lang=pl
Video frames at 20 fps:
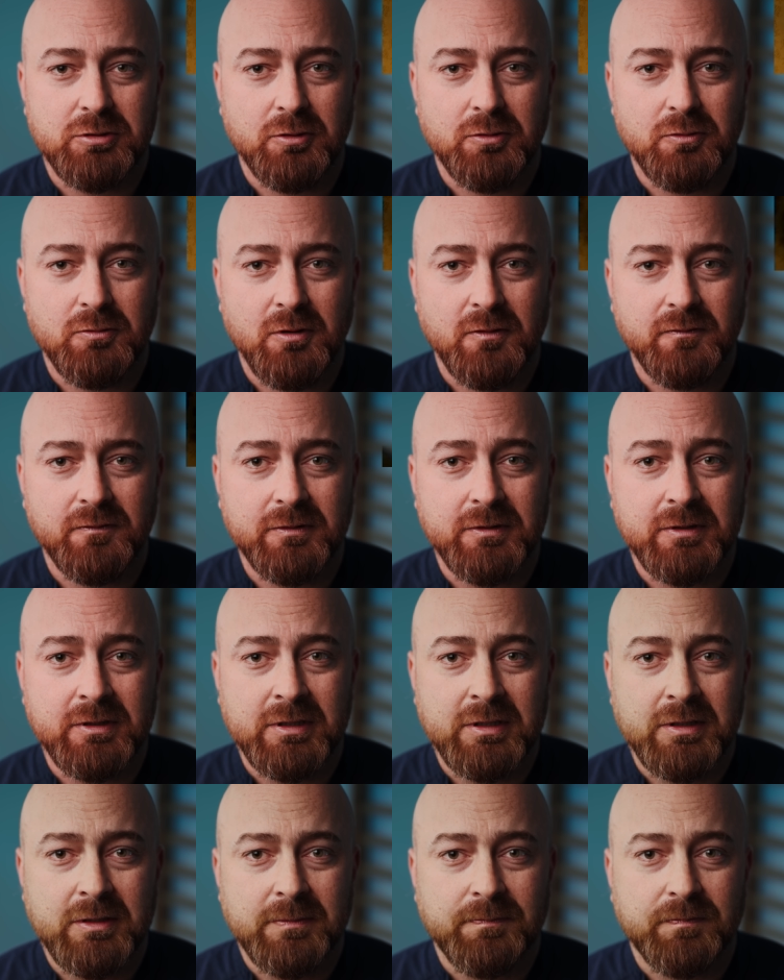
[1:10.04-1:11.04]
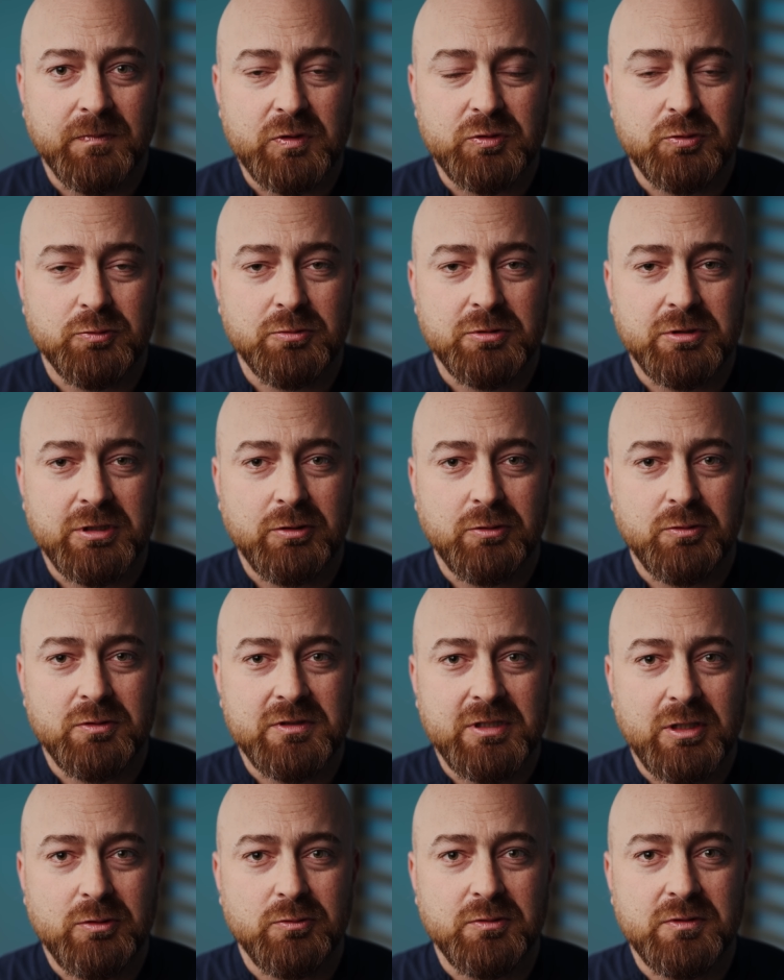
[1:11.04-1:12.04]
do głowy, to są różnego
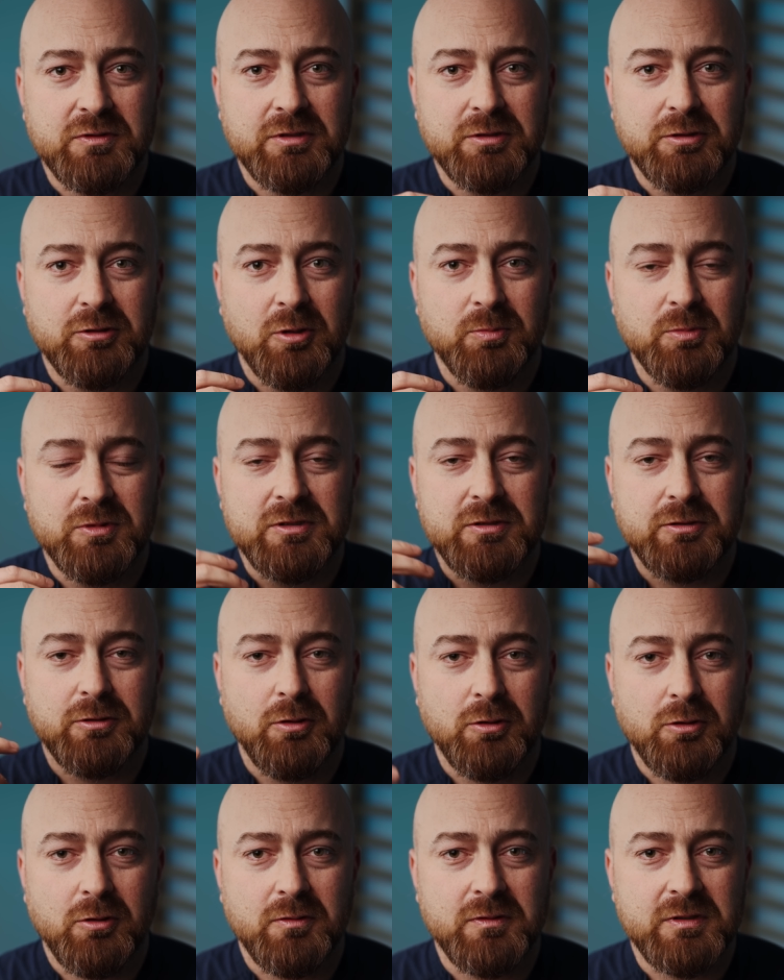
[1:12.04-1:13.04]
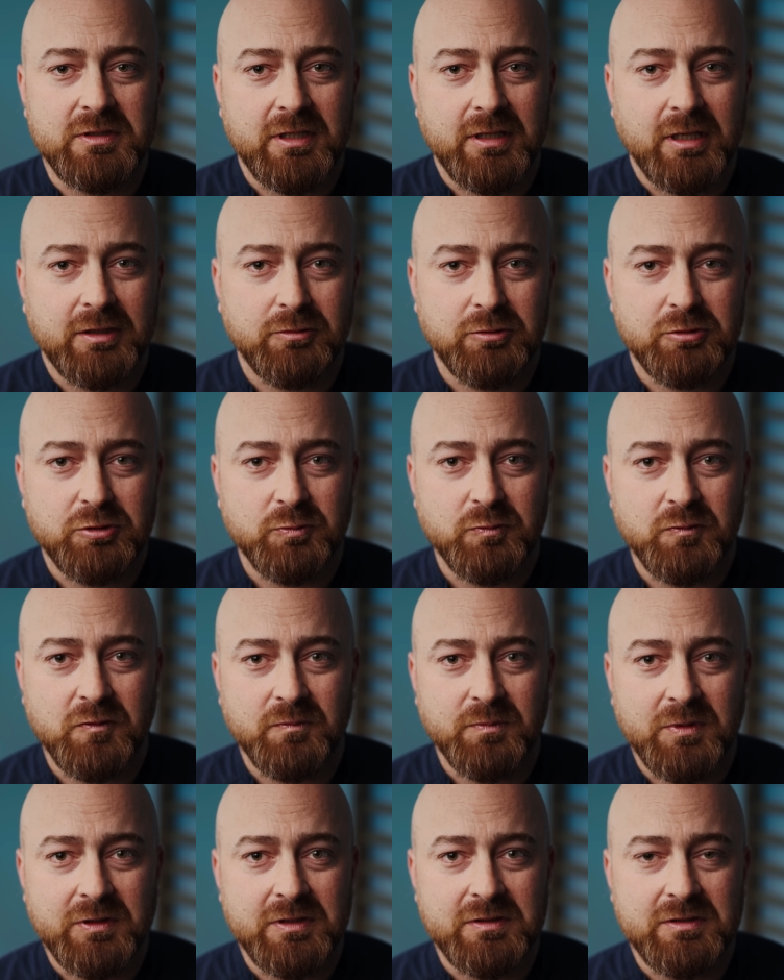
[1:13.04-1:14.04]
rodzaju syndromy z gorąca, jak to się mówi
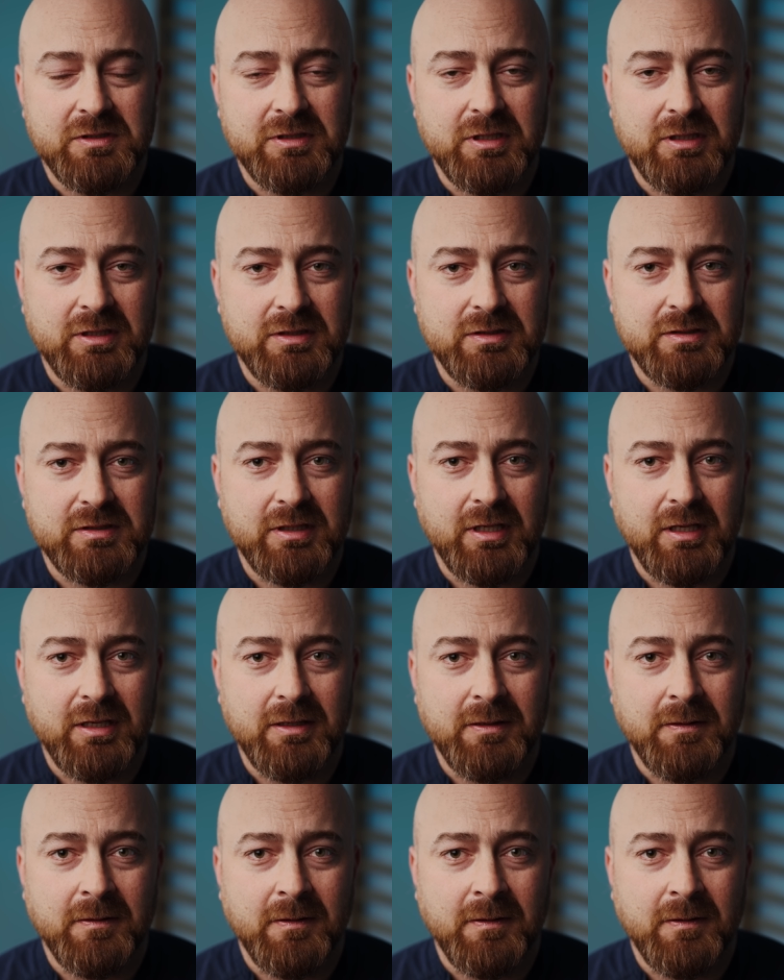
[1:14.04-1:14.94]
w medycynie chińskiej,